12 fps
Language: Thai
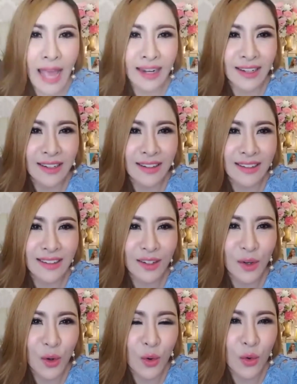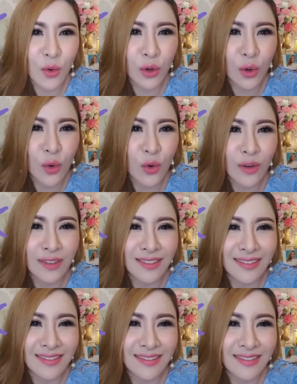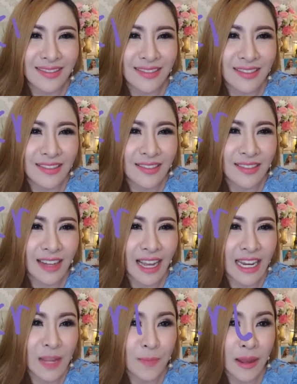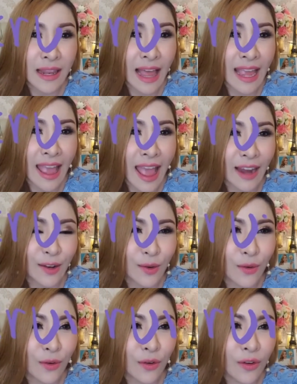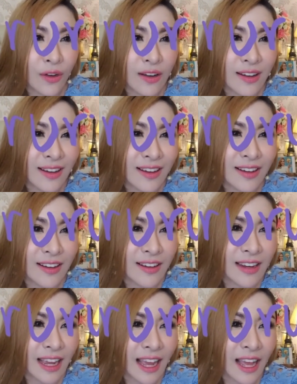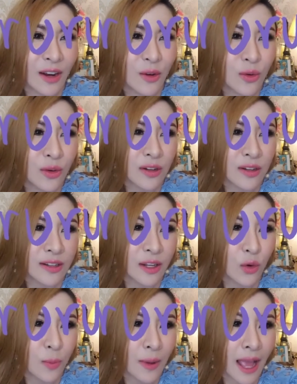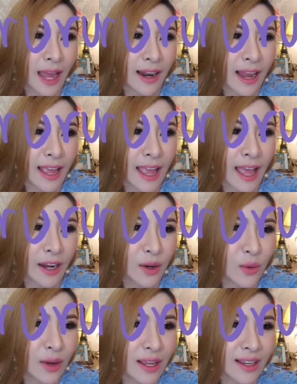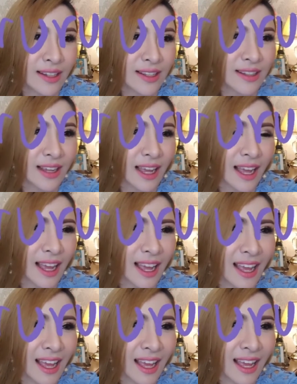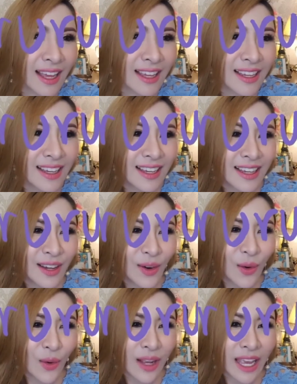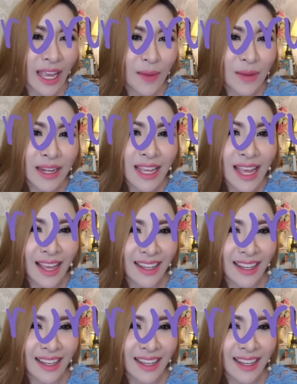ดครูรุ้งอันนี้เป็นไลน์แอดเนาะนะคะลูกเดี๋ยวลูกไปแอดไลน์แอดด้วยอ่าโอเคไหมเนี่ย